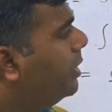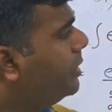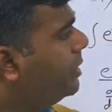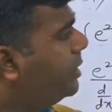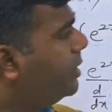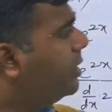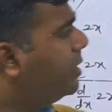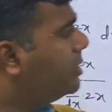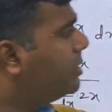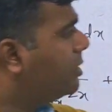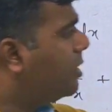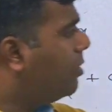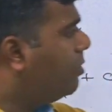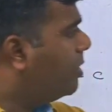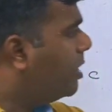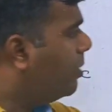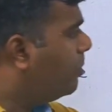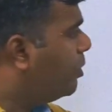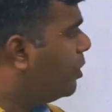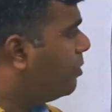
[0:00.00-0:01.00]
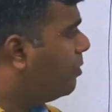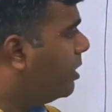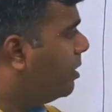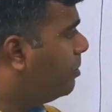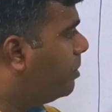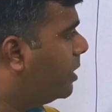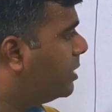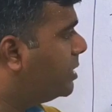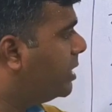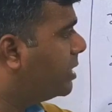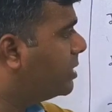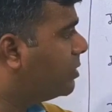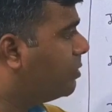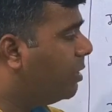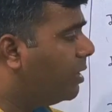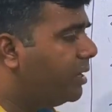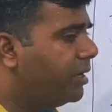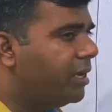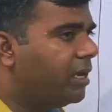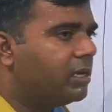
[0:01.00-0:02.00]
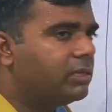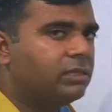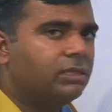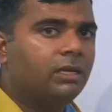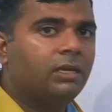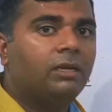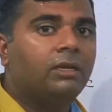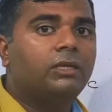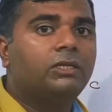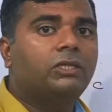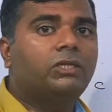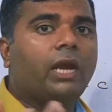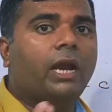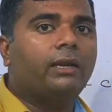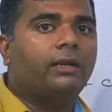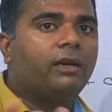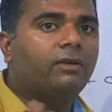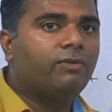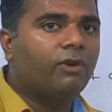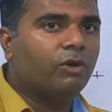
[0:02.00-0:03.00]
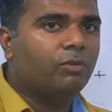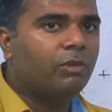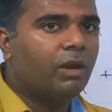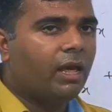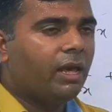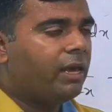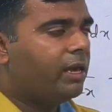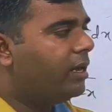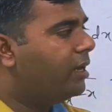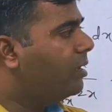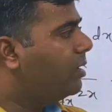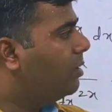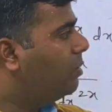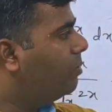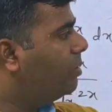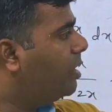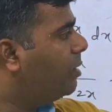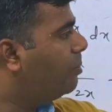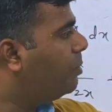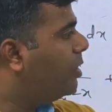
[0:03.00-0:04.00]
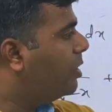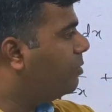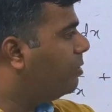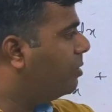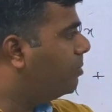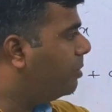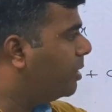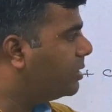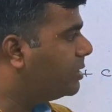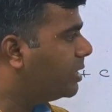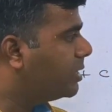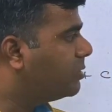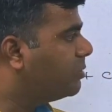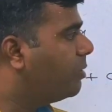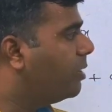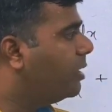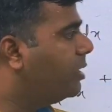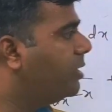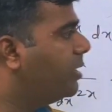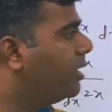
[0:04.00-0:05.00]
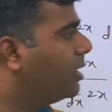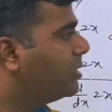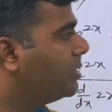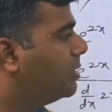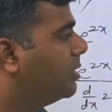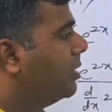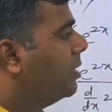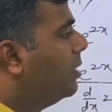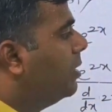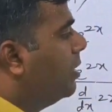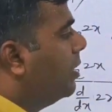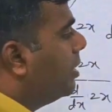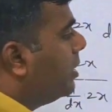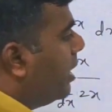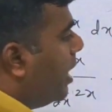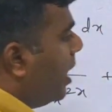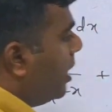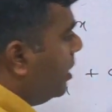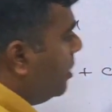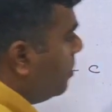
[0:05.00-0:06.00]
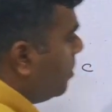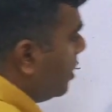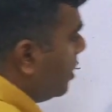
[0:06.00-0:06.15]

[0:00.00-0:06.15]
इंटीग्रेशन ऑफ वन अपॉन वन प्लस एक्स स्क्वायर डी एक्स स्टैंडर्ड फार्मूला है वन अपॉन वन प्लस एक्स स्क्वायर डी एक्स टैन